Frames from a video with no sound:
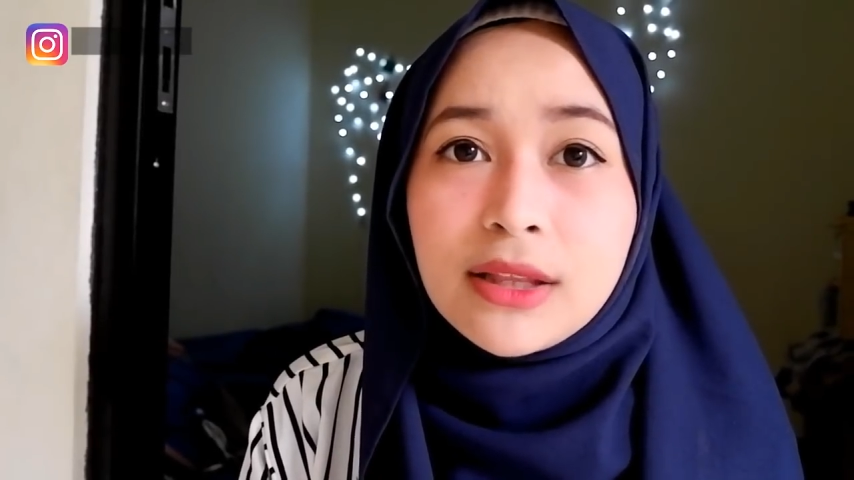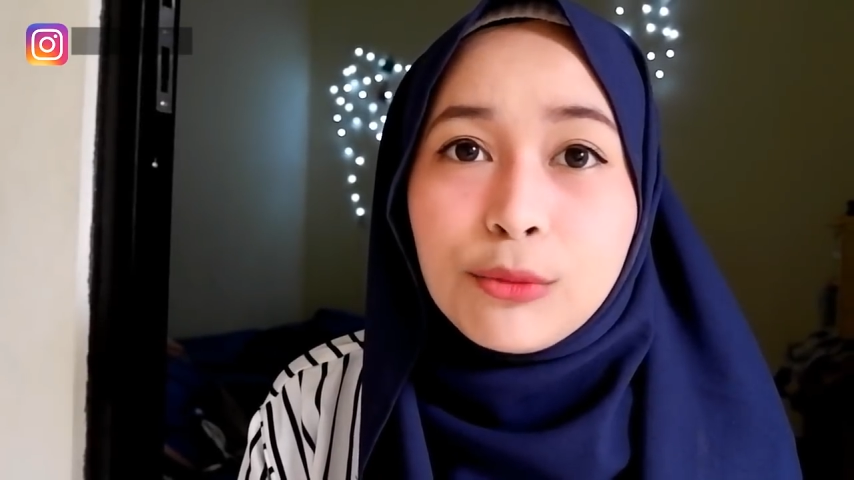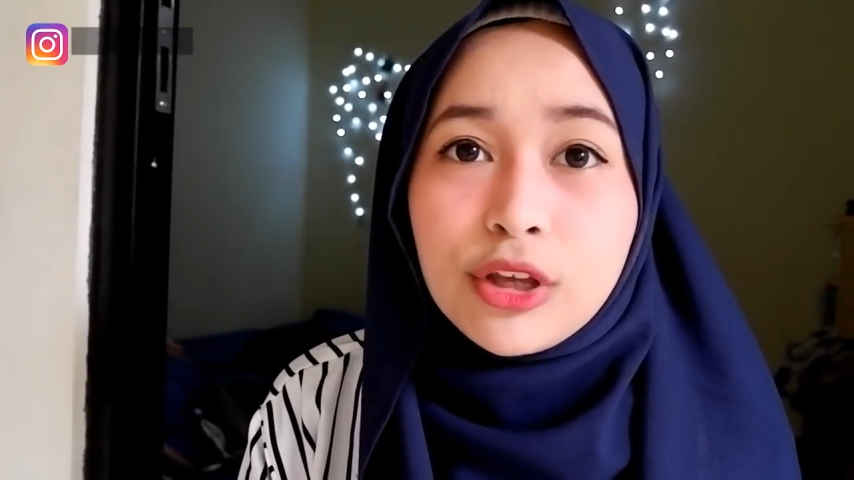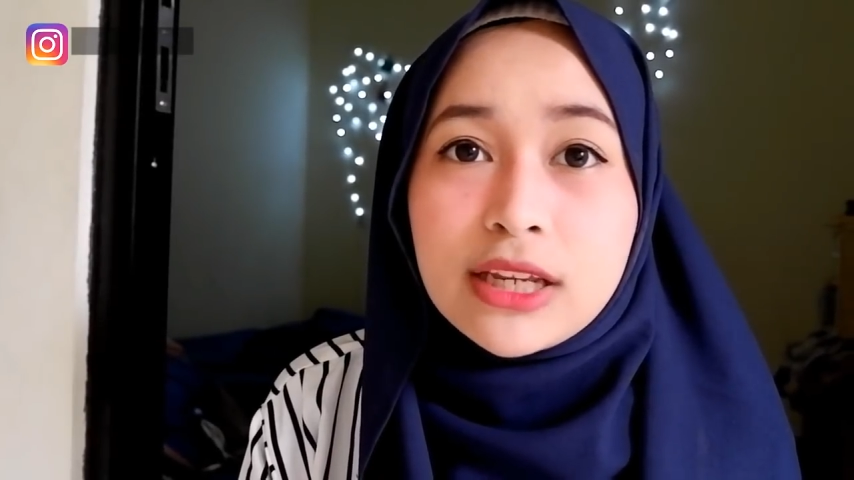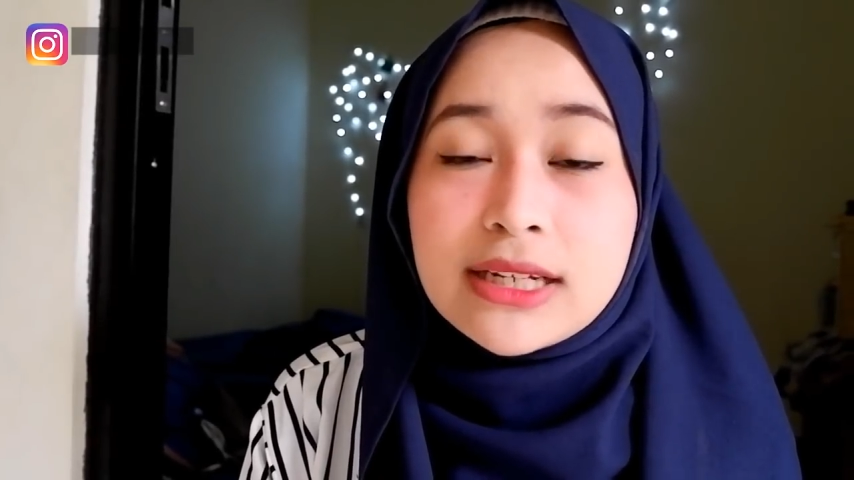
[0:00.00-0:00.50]

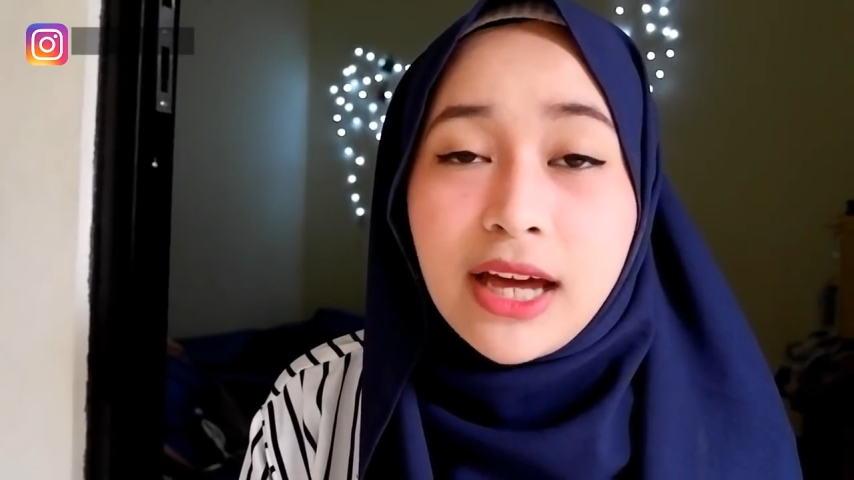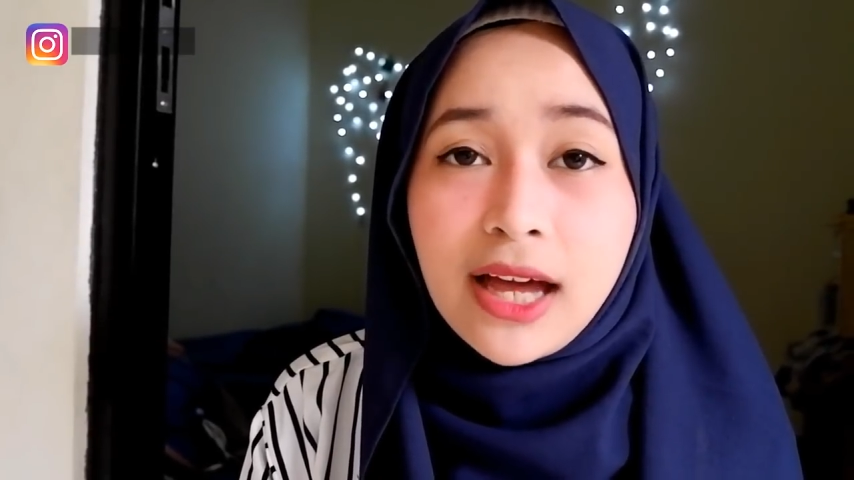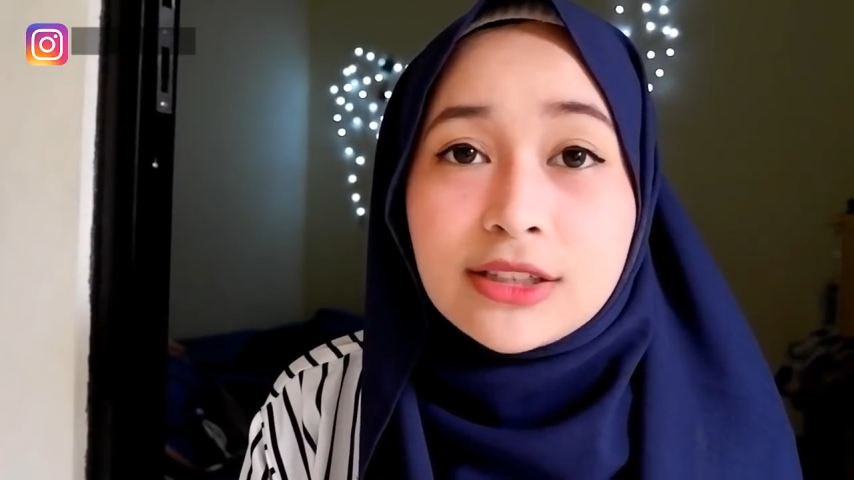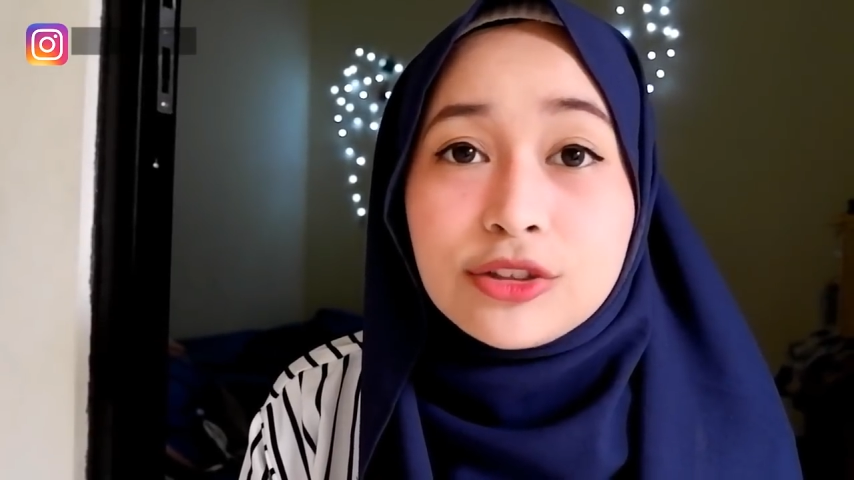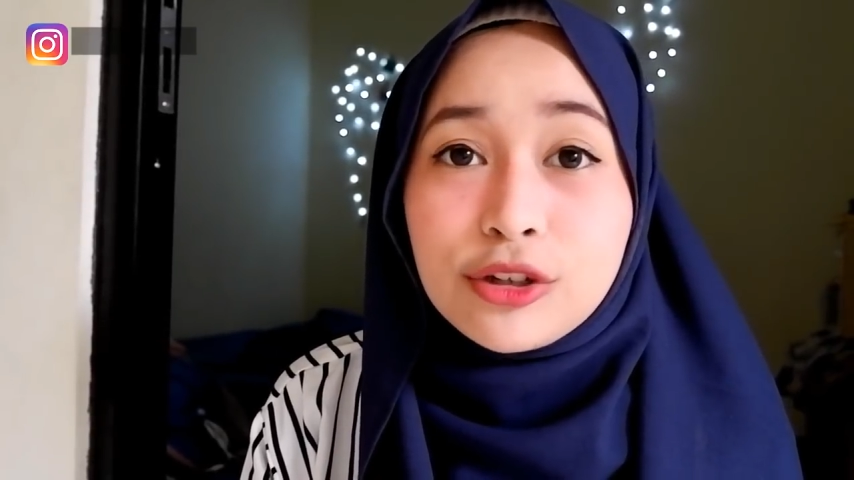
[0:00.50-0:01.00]
ditemuin di
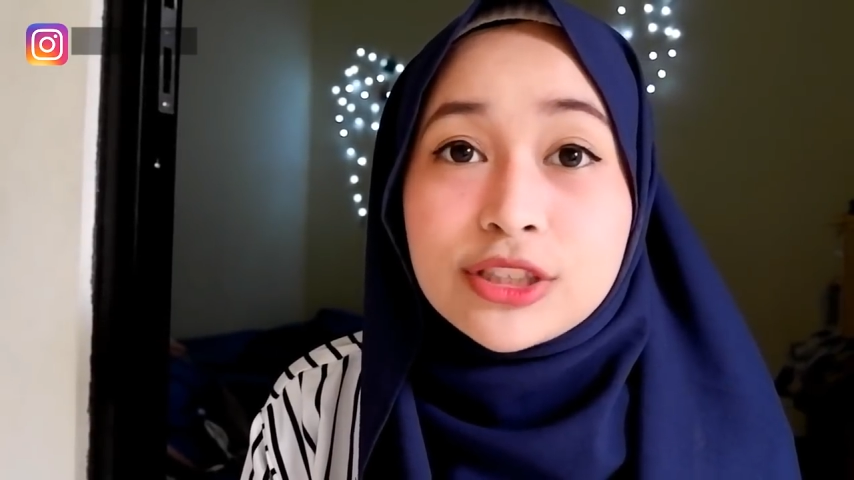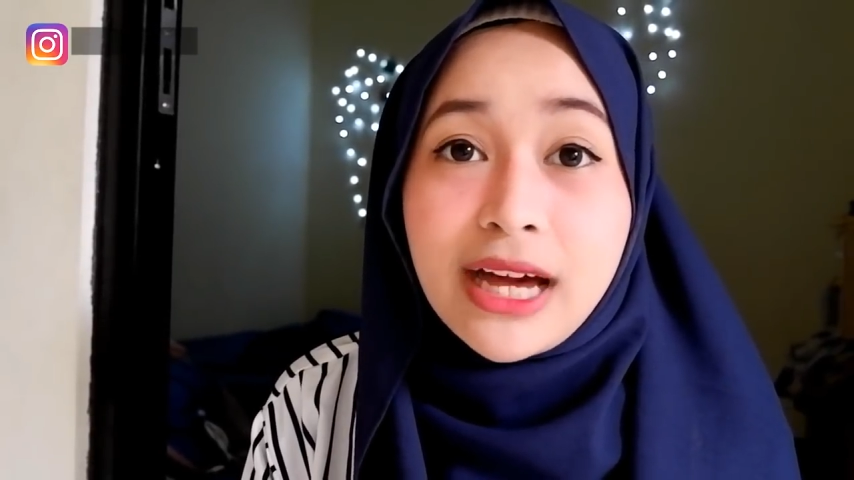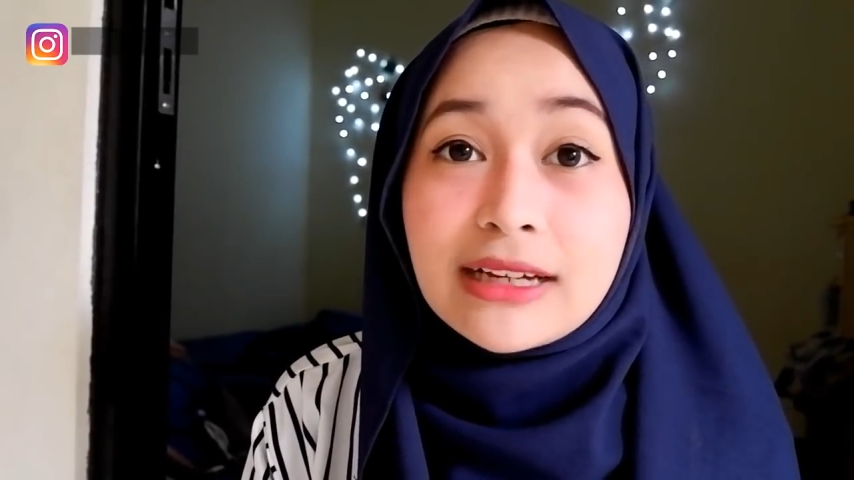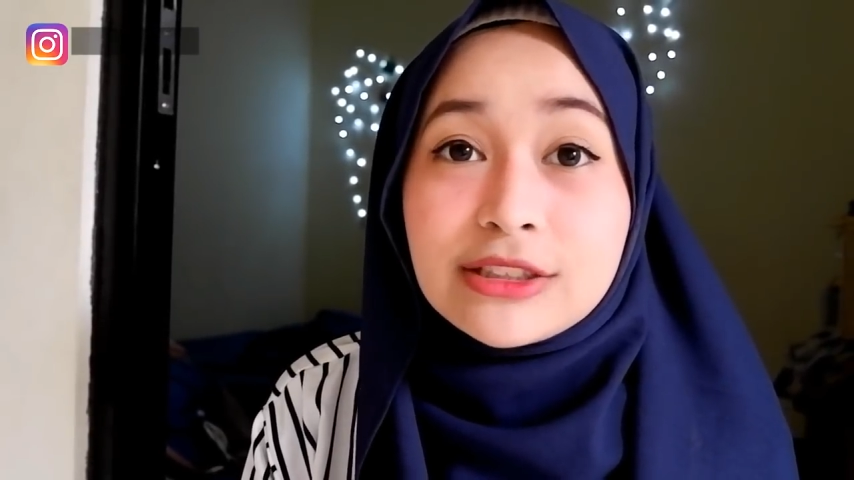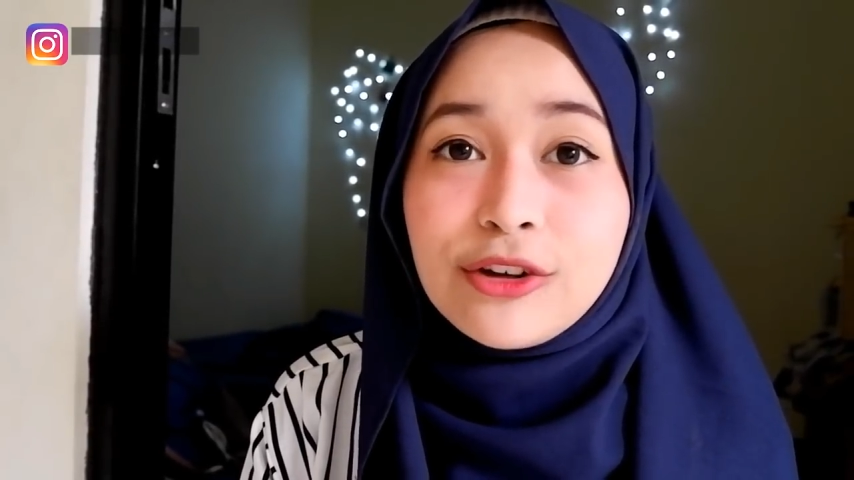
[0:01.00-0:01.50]
drugstore,
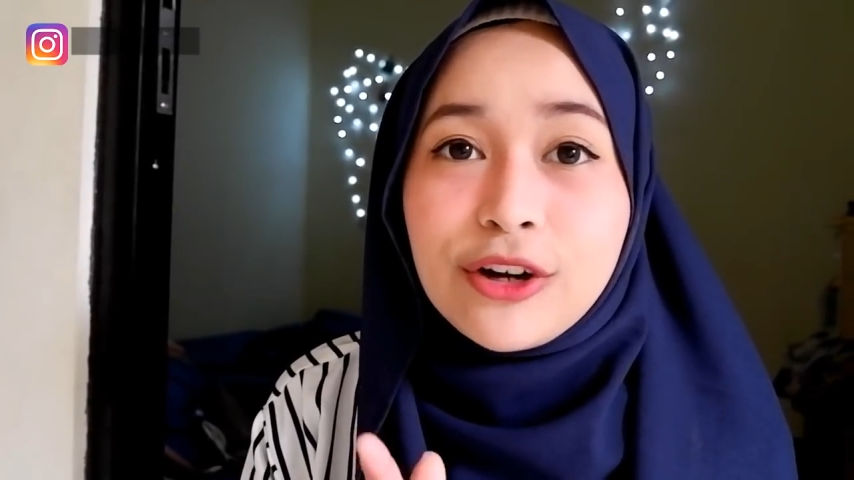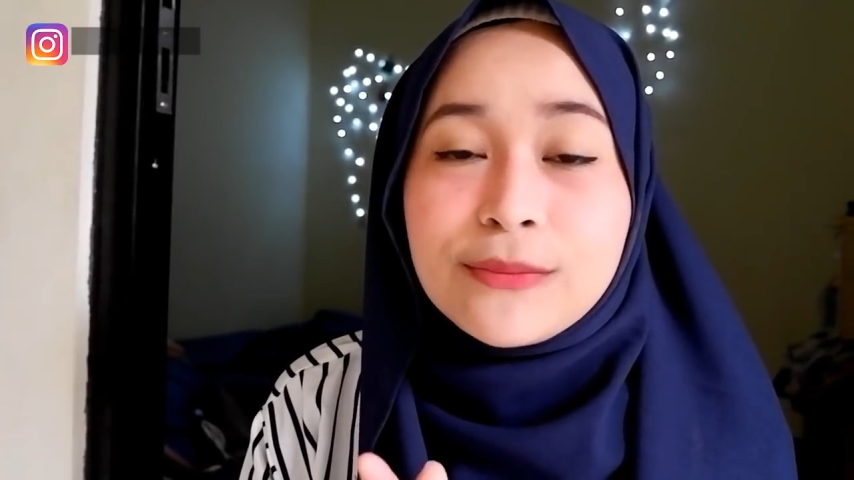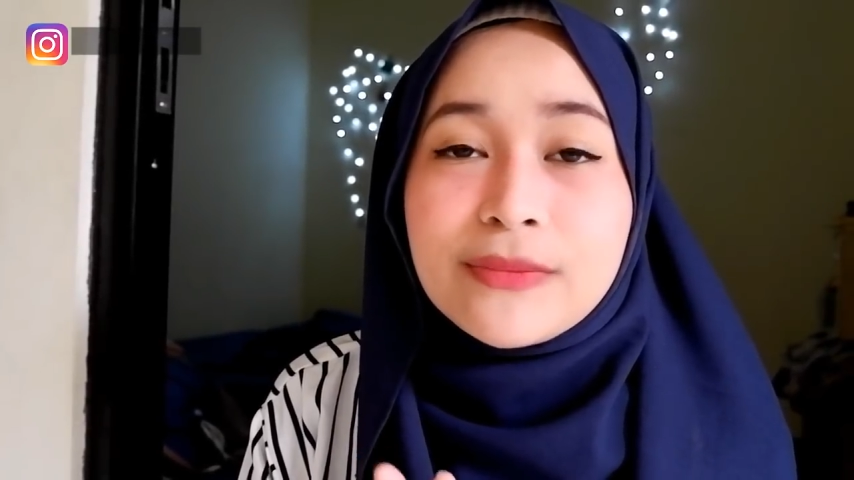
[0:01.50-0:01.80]
drugstore.